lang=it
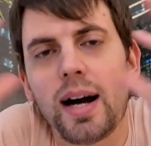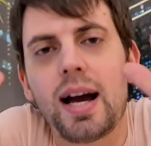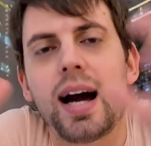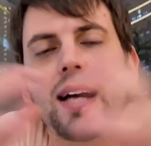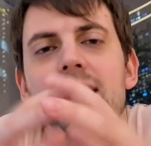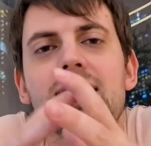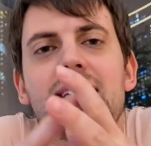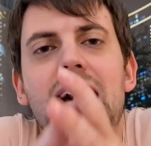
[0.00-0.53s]

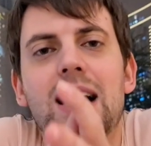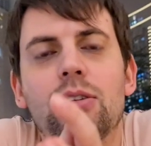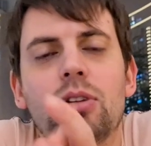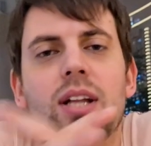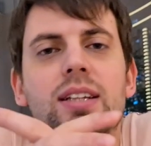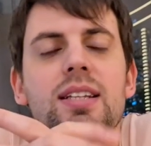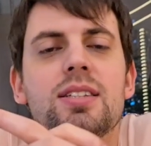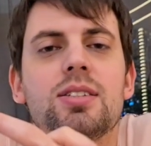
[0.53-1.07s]
aizzato
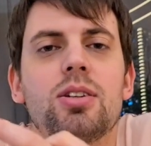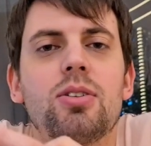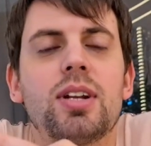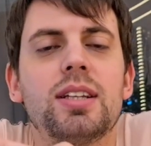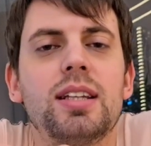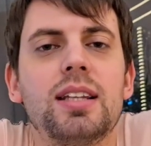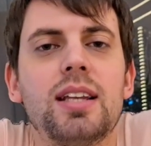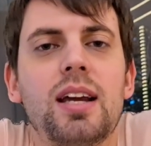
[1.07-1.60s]

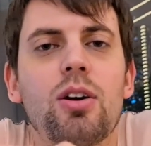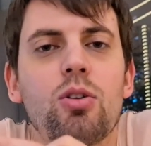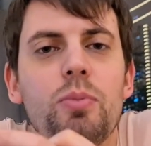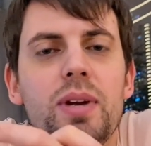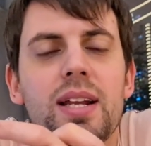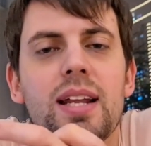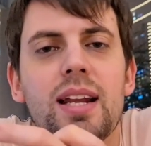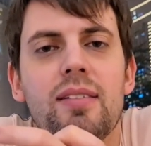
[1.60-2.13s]
l'attenzione di, di
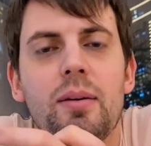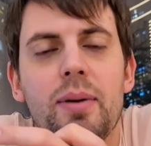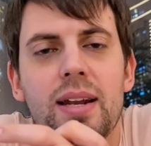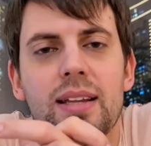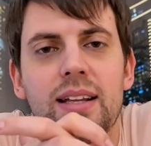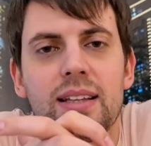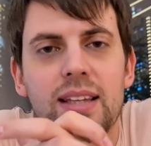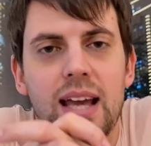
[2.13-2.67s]
Cherubini, arriva
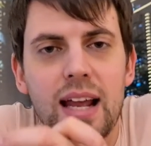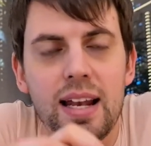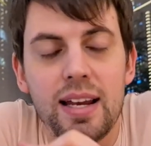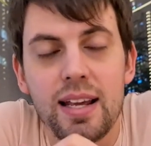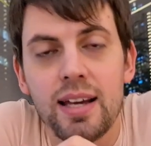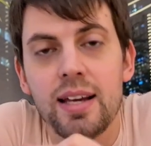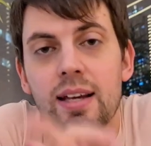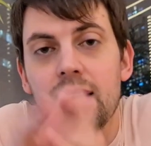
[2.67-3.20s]
bene
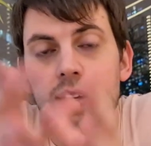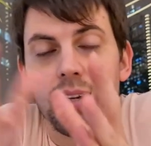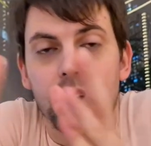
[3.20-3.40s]
Danielli